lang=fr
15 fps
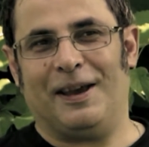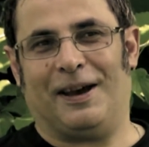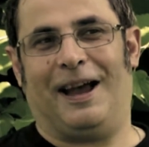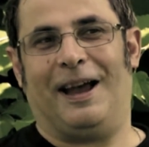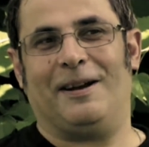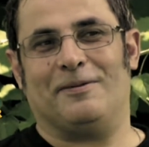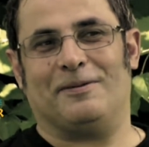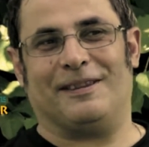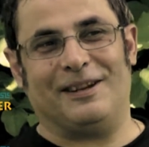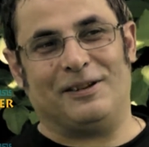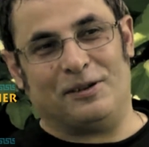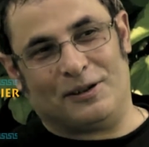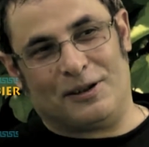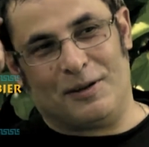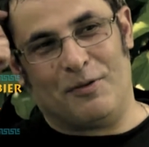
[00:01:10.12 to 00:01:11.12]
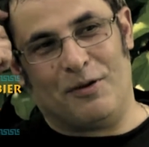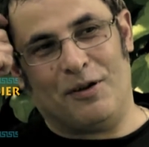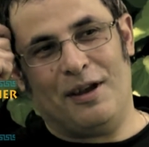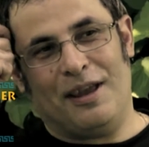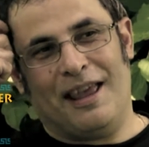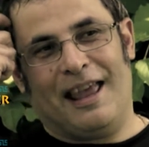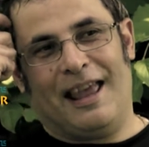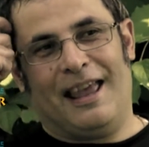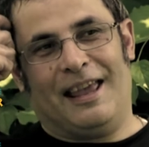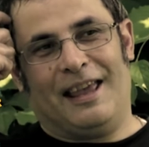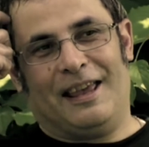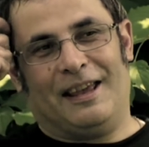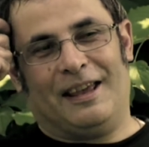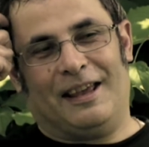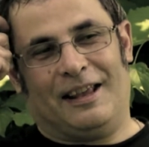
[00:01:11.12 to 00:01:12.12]
raconter justement
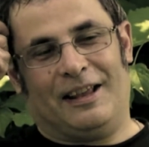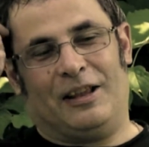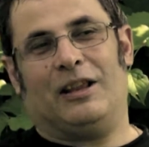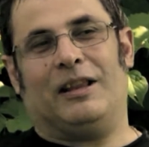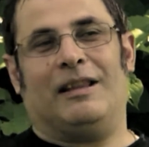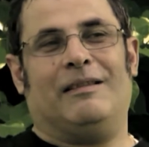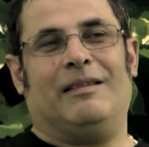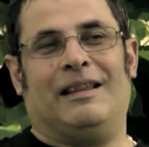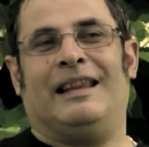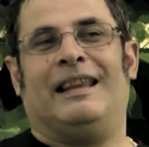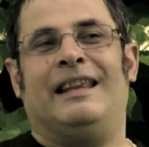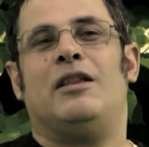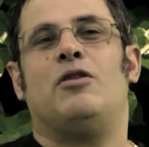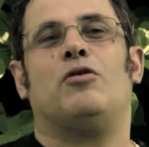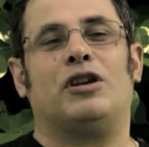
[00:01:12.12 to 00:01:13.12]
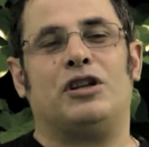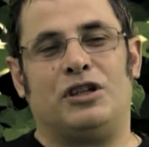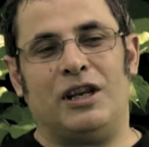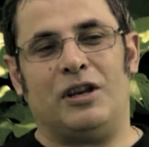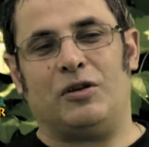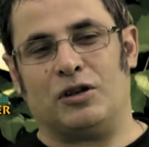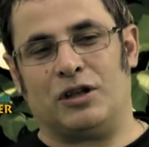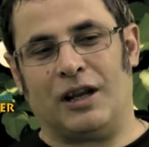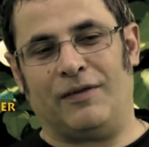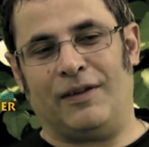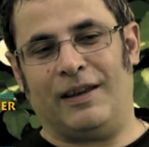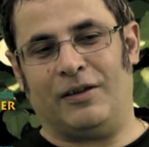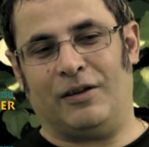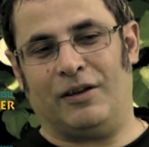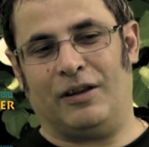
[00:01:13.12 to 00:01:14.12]
l'idée d'origine que j'avais de,